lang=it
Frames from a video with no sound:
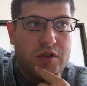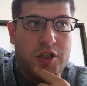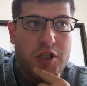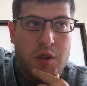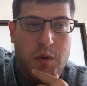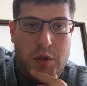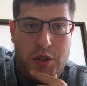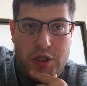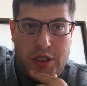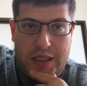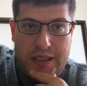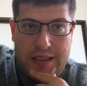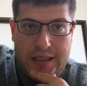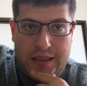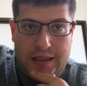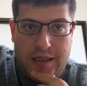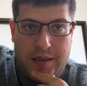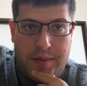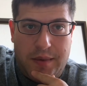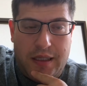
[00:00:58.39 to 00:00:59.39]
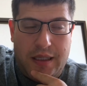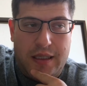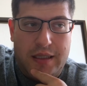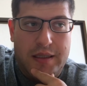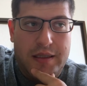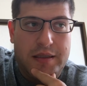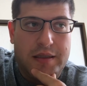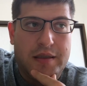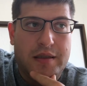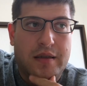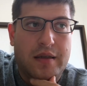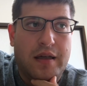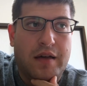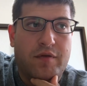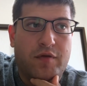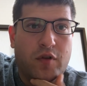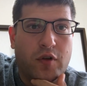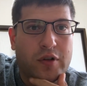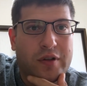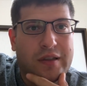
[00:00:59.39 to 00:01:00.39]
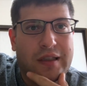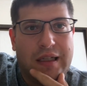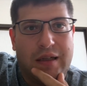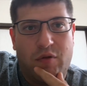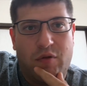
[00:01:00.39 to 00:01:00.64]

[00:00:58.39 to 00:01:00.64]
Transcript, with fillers: 5 giorni a settimana. A volte